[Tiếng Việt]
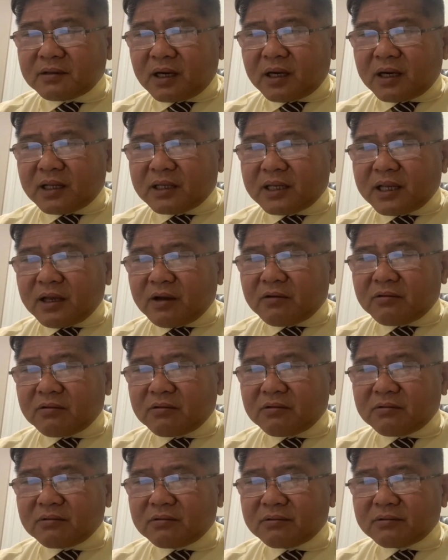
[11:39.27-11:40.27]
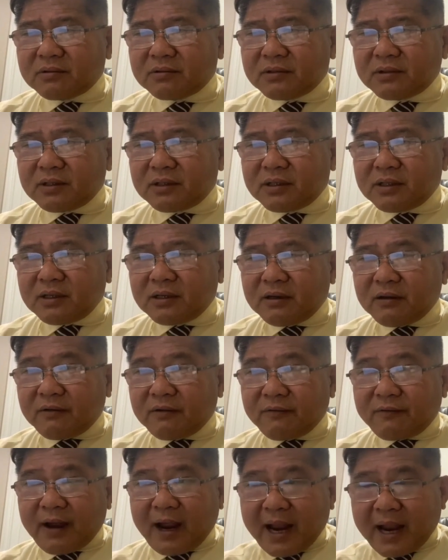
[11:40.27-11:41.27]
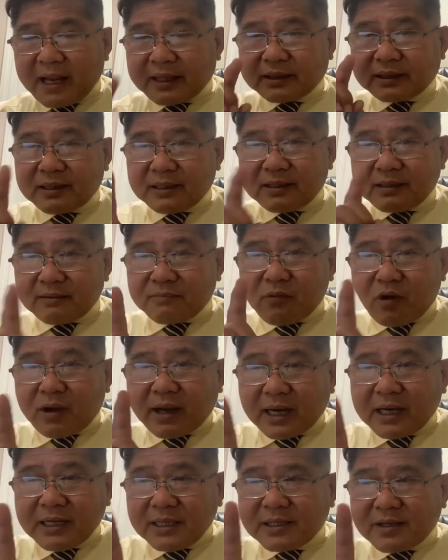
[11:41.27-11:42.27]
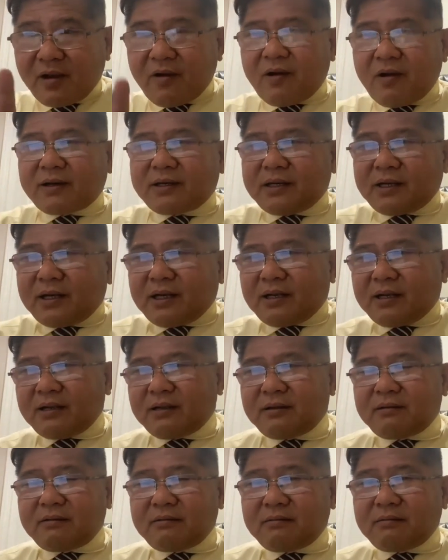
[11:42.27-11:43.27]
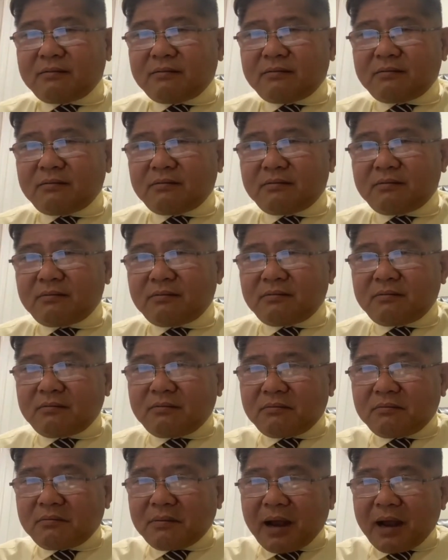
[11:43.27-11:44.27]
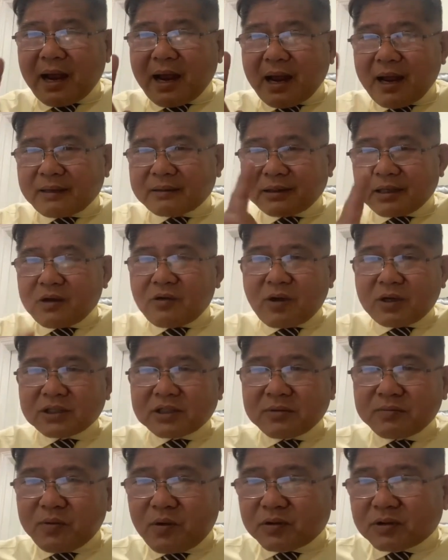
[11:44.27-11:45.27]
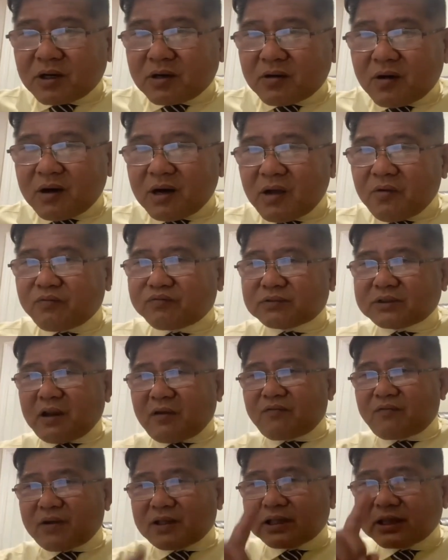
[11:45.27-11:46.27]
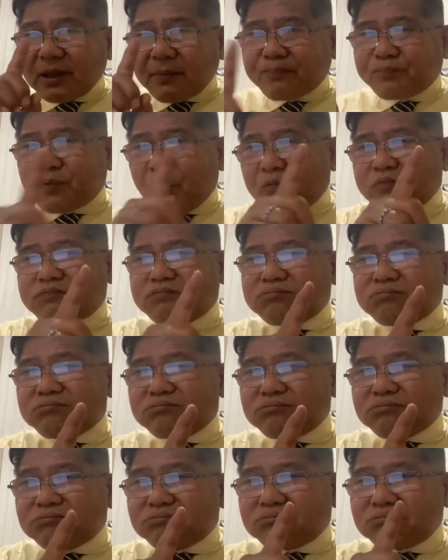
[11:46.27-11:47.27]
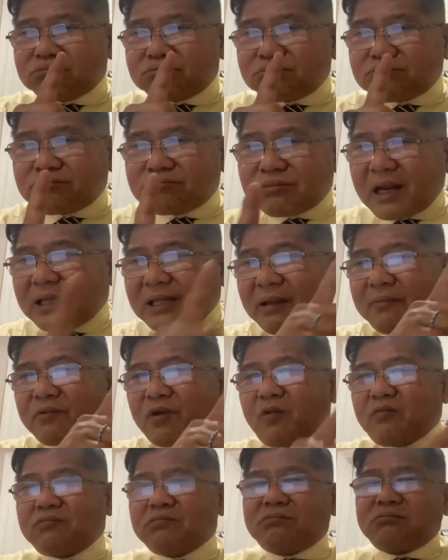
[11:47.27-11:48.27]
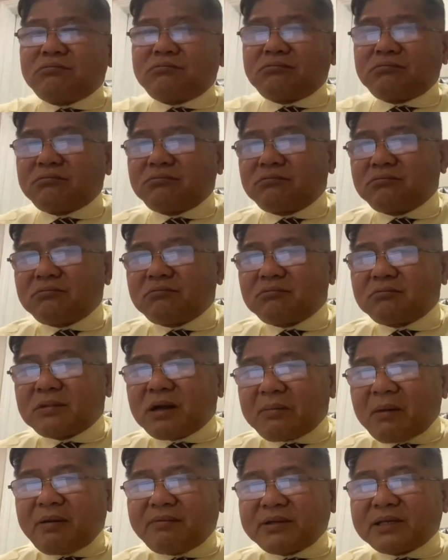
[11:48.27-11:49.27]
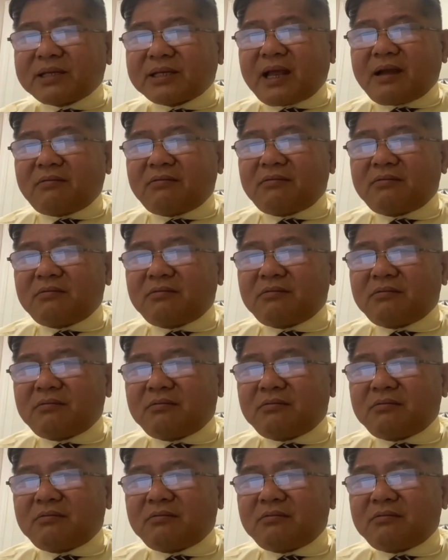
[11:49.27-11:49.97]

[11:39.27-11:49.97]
rất là nhiều và một cái lý do nữa mà tờ Washington Post sẽ nói là ông Trump và tiếp tục đánh tham nhũng là bởi vì sao